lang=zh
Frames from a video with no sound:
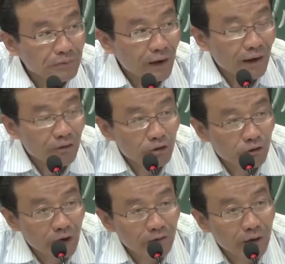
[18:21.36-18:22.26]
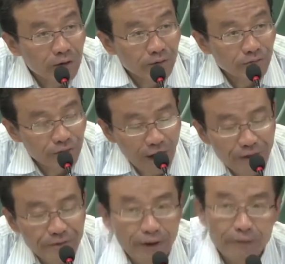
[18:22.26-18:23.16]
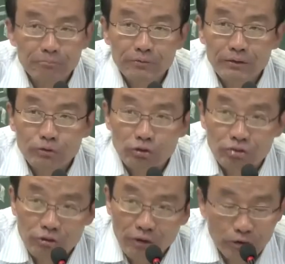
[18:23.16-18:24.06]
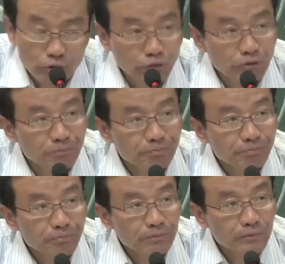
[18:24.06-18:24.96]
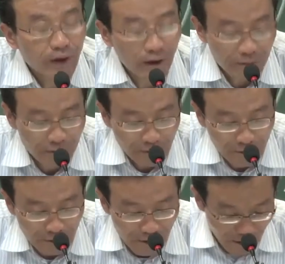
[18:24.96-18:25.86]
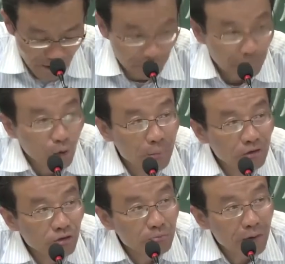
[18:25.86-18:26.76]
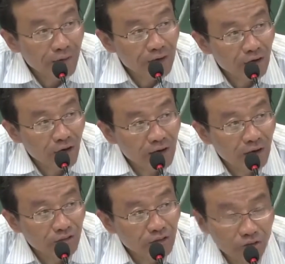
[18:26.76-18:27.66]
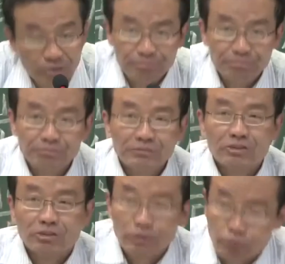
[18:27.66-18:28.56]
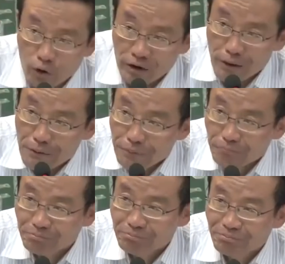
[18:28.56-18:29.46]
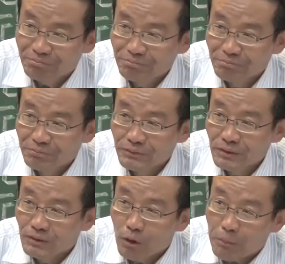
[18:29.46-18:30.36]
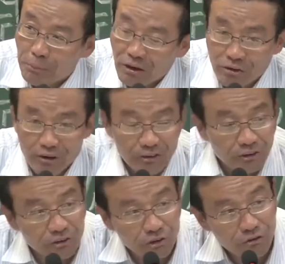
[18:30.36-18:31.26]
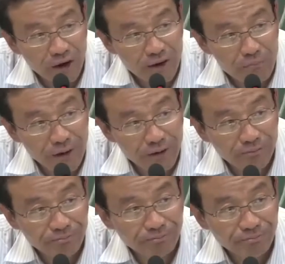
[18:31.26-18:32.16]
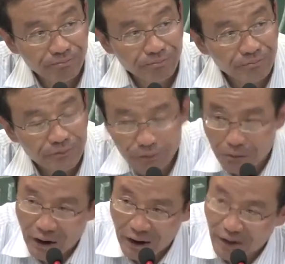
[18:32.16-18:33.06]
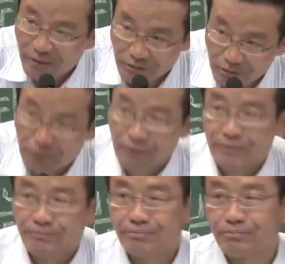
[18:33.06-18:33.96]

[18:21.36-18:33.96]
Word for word: 啊，看西方的电影，读西方的书，啊，我们吃麦当劳、肯德基、西服革履。 我们变成了西方人没有，我们还是中国人。